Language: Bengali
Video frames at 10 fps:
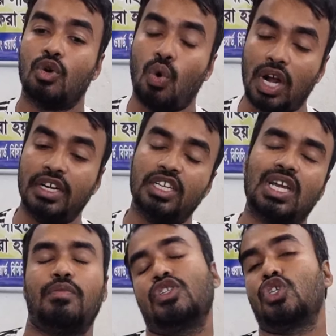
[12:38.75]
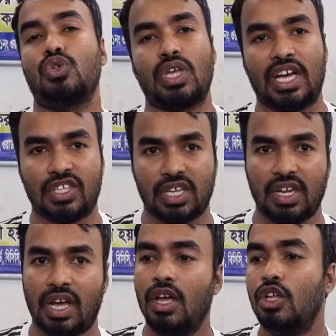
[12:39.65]
কোয়ালিটি সামঞ্জস্যতা আছে
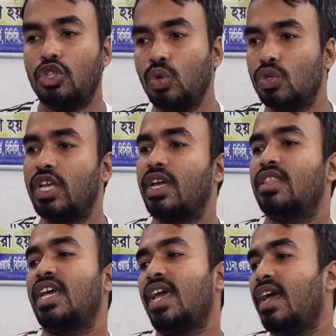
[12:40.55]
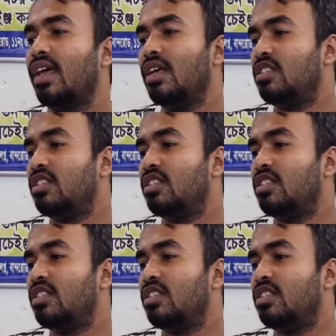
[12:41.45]
কিনা দূর থেকে দেখে